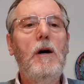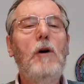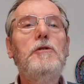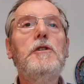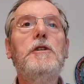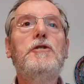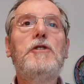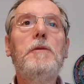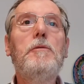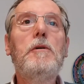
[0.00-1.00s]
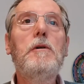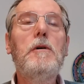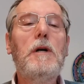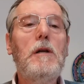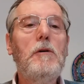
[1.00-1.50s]
Ogni
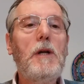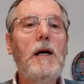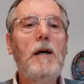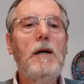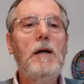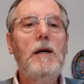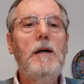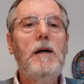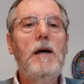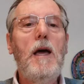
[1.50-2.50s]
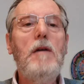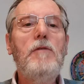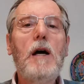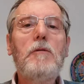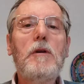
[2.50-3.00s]
discepolo allora è
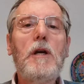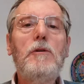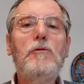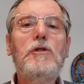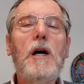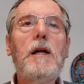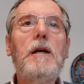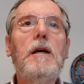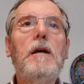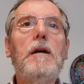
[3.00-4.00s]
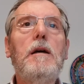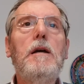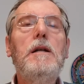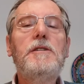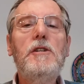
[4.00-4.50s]
inviato ad annunciare
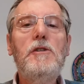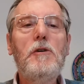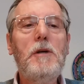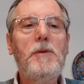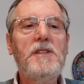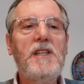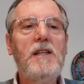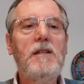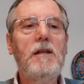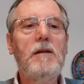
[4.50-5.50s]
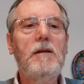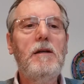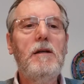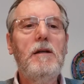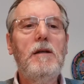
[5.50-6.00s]
il Signore presente,
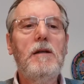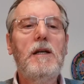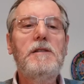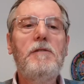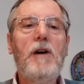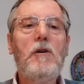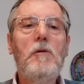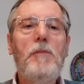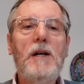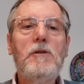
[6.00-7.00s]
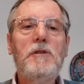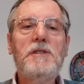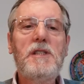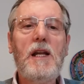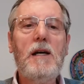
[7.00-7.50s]
che si fa compagno di
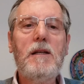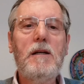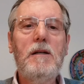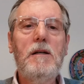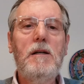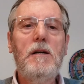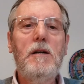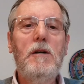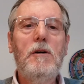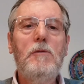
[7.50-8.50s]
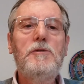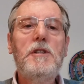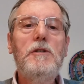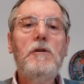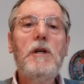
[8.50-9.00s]
strada, un
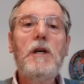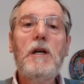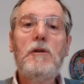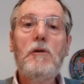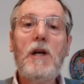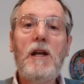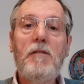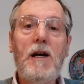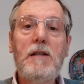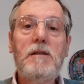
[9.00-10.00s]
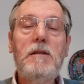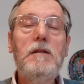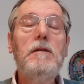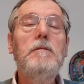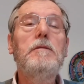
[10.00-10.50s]
Signore che d'ora in
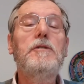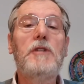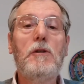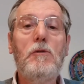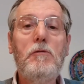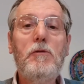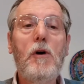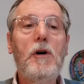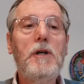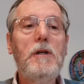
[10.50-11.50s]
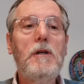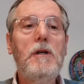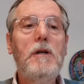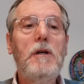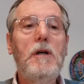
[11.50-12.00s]
avanti, se tu vuoi,
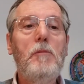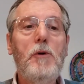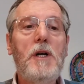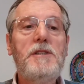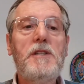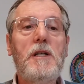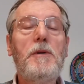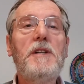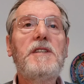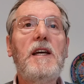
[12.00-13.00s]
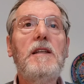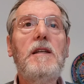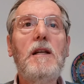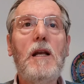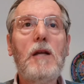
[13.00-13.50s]
può essere
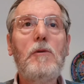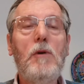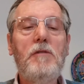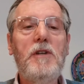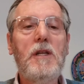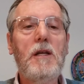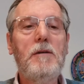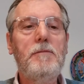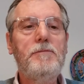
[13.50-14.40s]
presente nella tua vita.